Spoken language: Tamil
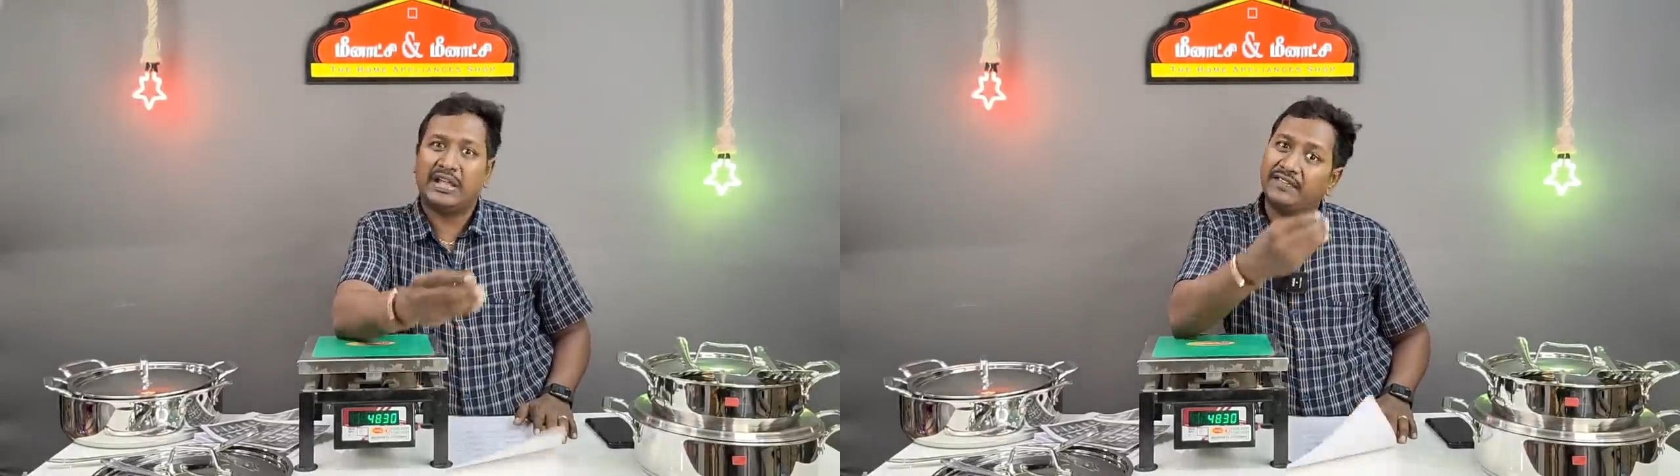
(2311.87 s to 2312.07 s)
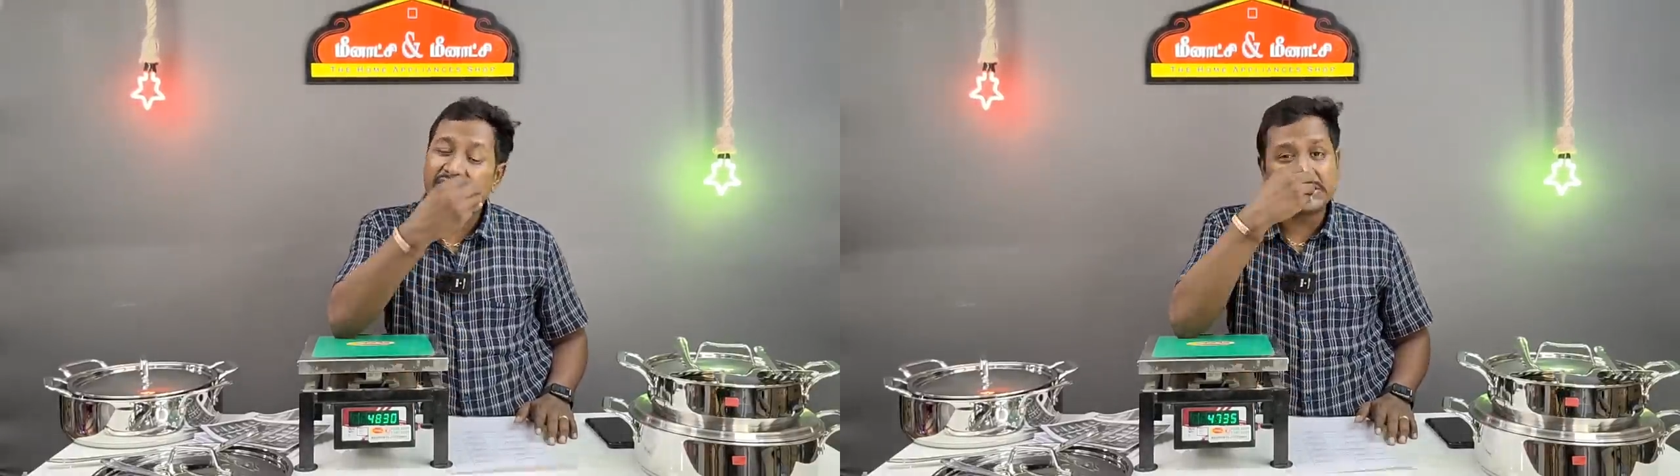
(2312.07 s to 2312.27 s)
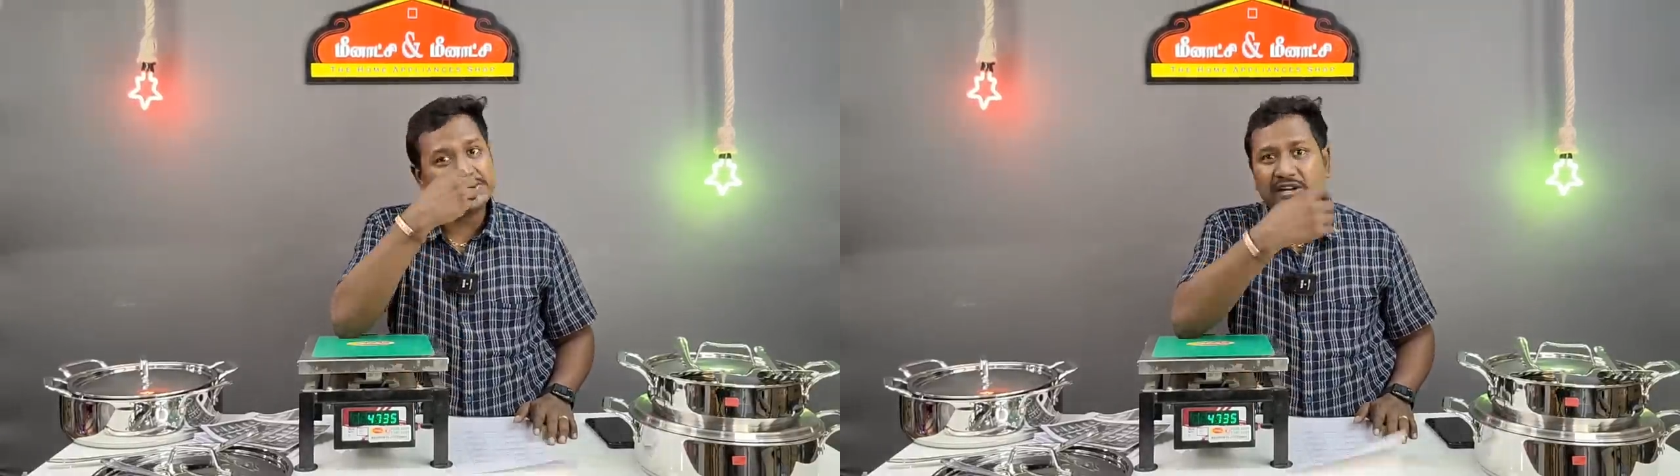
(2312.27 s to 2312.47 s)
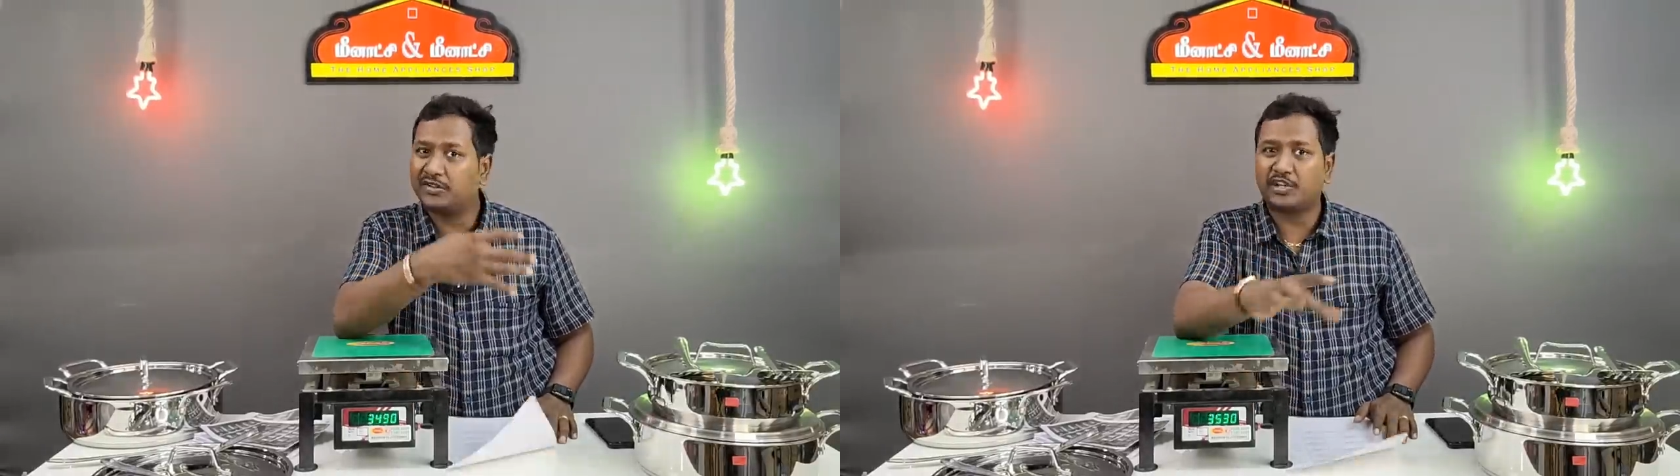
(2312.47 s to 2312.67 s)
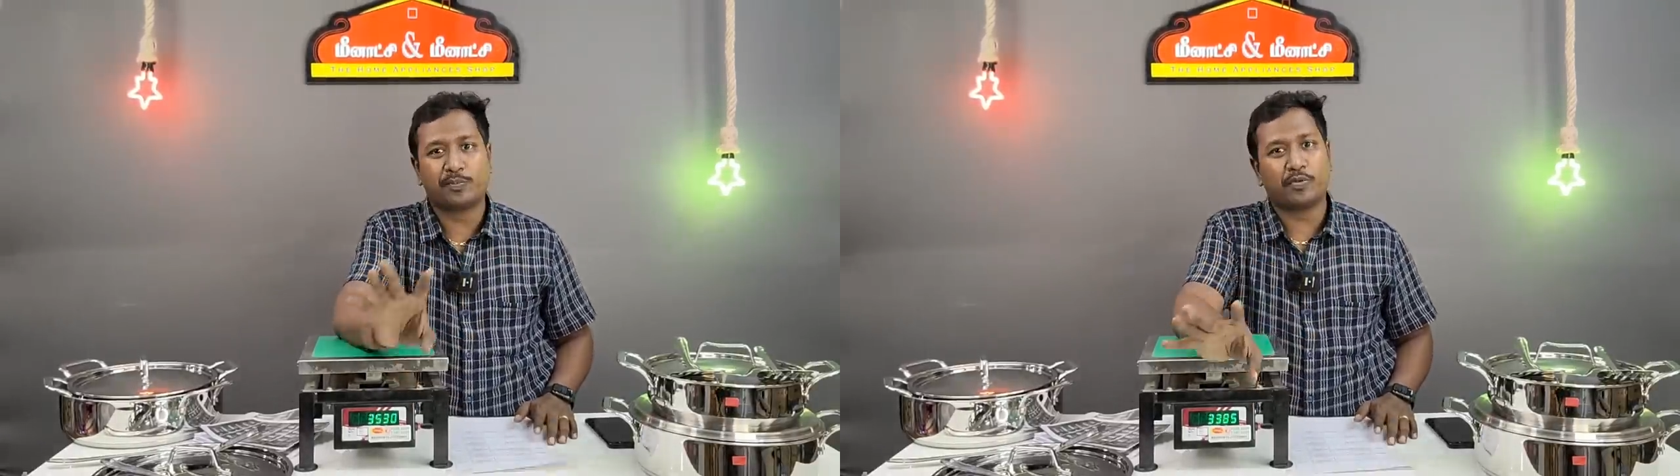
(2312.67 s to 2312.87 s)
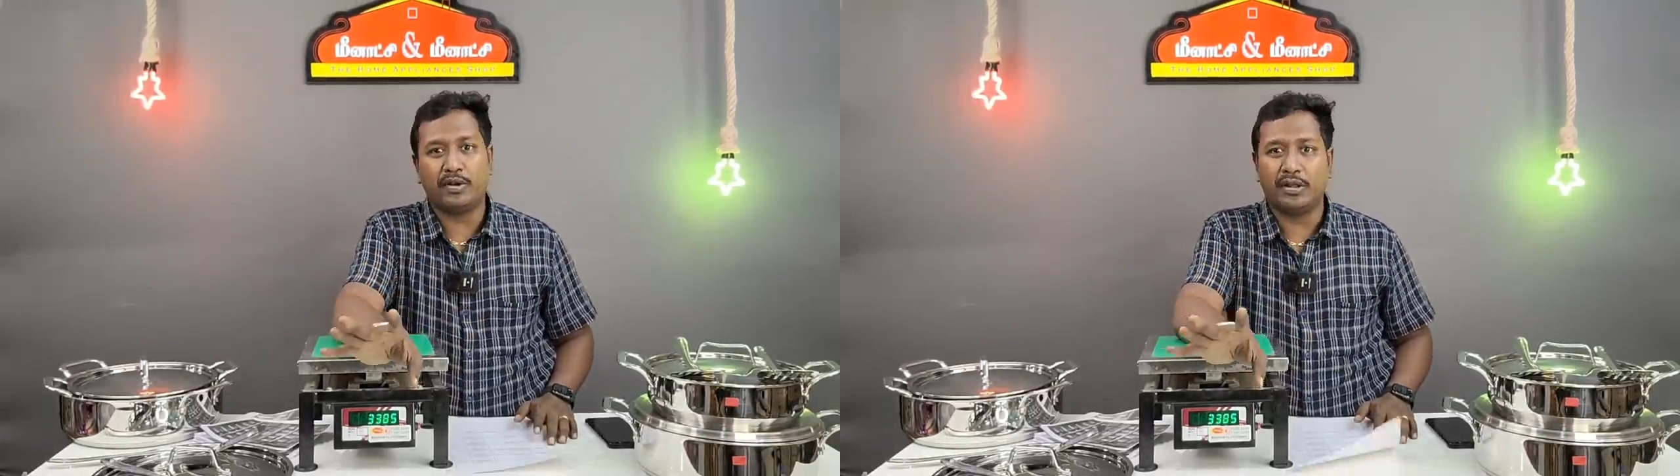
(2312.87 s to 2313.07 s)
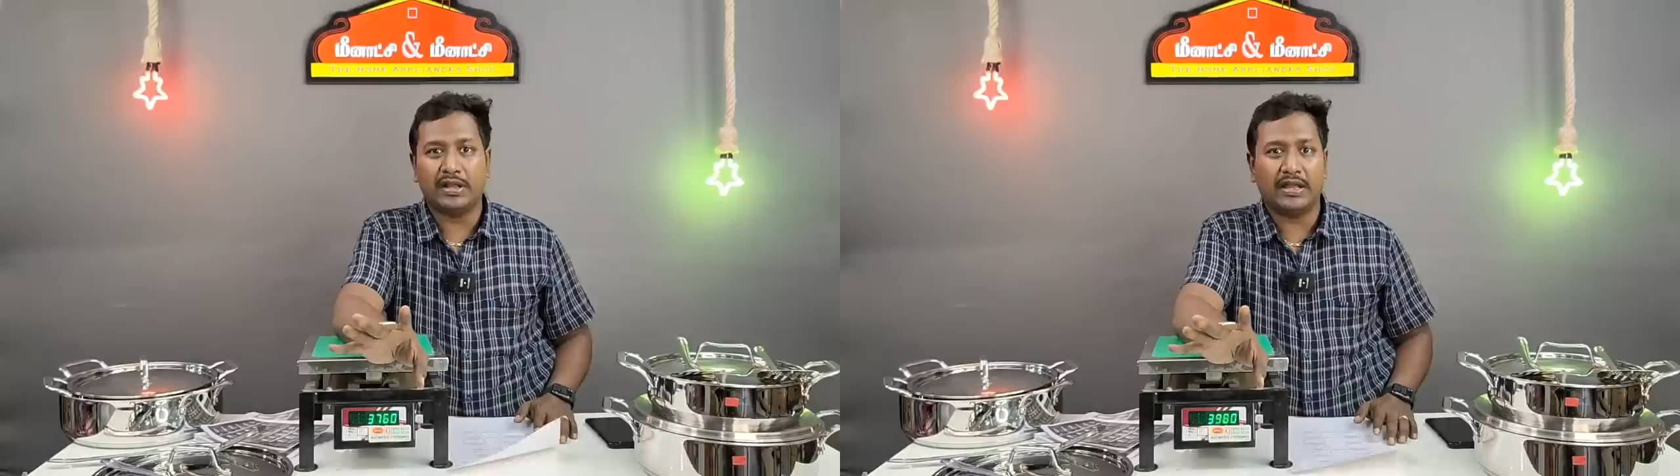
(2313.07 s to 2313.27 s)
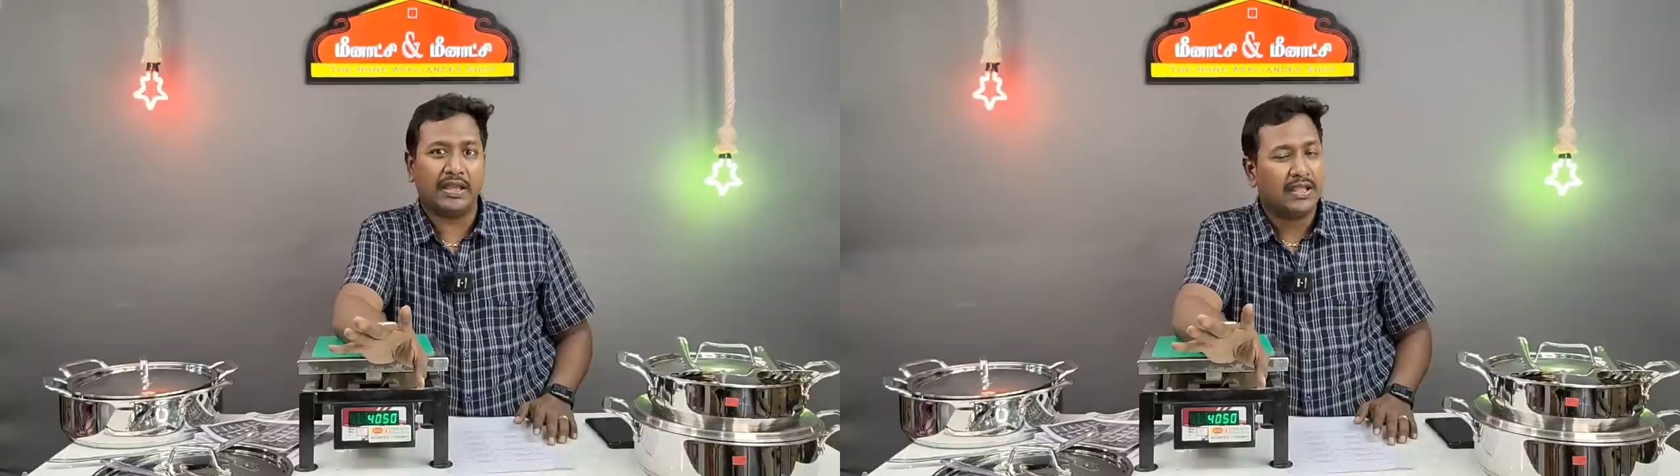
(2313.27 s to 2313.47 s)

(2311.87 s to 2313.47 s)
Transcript: தயவு செஞ்சு எடுத்துகிட்டு போயிடுங்க